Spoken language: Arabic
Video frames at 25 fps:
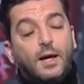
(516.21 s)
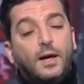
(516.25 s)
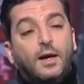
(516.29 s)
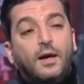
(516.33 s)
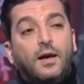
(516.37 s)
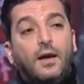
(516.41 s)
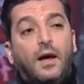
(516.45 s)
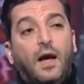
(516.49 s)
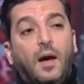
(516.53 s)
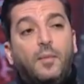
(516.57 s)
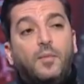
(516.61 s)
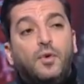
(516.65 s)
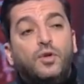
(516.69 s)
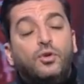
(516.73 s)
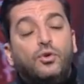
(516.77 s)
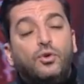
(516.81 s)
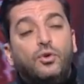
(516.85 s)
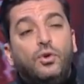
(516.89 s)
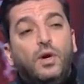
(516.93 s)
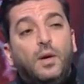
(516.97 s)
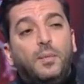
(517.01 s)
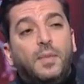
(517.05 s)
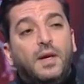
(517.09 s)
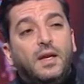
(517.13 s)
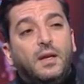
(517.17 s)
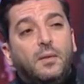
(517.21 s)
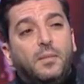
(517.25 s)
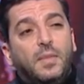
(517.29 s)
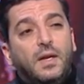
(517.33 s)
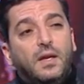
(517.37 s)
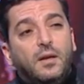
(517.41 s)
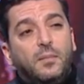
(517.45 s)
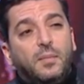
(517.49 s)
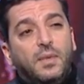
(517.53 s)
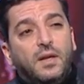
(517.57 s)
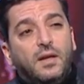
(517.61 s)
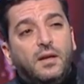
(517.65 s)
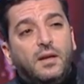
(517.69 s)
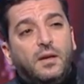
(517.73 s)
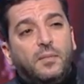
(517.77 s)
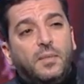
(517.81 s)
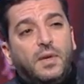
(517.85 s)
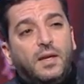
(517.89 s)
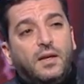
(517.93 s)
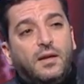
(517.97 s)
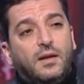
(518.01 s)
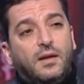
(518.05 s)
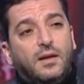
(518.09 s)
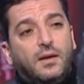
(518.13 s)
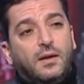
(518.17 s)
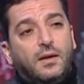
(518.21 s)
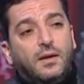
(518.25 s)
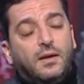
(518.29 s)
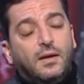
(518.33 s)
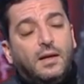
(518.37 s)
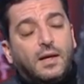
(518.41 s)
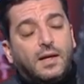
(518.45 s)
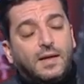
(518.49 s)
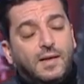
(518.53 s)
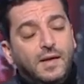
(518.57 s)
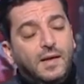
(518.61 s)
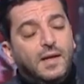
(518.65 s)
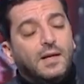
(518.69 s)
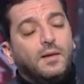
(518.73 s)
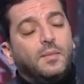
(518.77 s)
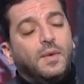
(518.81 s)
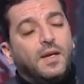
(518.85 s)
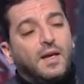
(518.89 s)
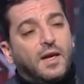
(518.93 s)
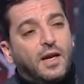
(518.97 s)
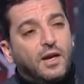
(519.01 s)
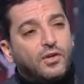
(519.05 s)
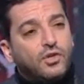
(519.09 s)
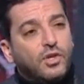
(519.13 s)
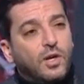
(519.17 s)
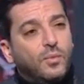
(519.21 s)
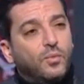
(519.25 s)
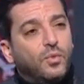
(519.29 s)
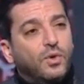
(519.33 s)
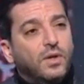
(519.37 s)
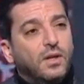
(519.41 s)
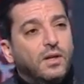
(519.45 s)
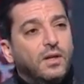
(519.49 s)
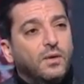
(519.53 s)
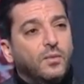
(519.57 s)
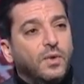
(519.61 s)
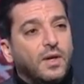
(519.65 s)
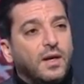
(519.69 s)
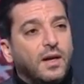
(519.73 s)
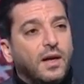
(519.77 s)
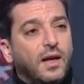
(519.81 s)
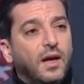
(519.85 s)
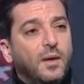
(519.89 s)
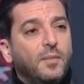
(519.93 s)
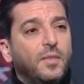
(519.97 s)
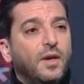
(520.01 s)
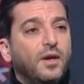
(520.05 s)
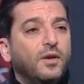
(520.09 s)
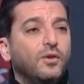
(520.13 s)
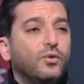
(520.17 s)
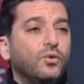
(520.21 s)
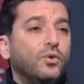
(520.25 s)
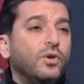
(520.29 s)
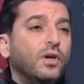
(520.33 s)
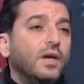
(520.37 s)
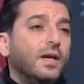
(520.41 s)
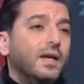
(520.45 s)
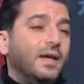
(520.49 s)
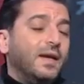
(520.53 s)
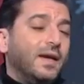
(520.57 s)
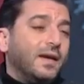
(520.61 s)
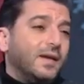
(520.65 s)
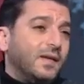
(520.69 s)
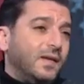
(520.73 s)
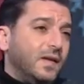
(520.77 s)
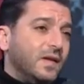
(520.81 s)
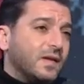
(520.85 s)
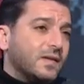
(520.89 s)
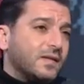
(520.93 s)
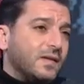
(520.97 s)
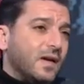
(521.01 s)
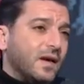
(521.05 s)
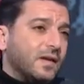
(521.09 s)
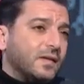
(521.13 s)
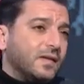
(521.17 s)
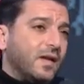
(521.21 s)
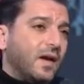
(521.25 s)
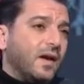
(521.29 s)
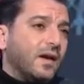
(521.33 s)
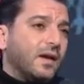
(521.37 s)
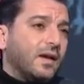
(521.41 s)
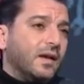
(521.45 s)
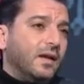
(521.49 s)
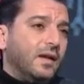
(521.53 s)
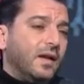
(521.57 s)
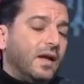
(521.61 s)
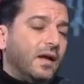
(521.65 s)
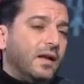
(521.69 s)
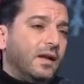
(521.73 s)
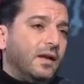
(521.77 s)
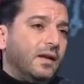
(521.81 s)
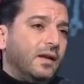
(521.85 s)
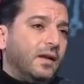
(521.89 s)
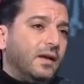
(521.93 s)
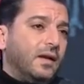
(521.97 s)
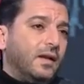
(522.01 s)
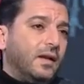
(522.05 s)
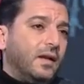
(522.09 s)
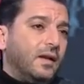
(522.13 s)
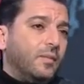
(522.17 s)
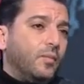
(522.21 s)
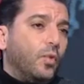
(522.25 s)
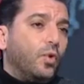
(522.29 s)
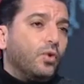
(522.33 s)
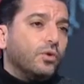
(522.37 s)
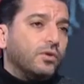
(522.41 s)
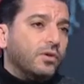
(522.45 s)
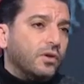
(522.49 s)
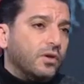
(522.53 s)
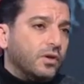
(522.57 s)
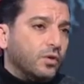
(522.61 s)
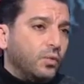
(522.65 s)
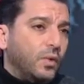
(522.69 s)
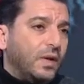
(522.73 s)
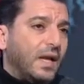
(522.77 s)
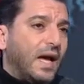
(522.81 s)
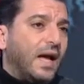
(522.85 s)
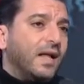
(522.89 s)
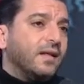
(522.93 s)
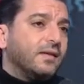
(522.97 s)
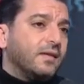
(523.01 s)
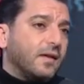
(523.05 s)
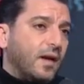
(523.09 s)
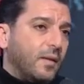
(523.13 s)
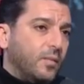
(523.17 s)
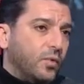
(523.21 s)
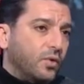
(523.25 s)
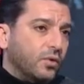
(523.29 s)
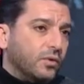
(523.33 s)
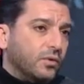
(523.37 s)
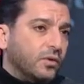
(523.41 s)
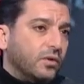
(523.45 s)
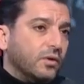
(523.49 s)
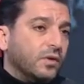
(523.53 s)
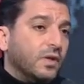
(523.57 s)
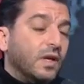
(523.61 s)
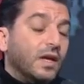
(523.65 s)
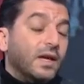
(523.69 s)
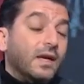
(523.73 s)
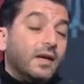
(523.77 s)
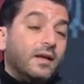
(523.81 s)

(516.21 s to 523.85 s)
عم نروح بال, بال, بال, بال كثير بالخشب والرخام لانه كثير صار طاغي للمودرن والالترا مودرن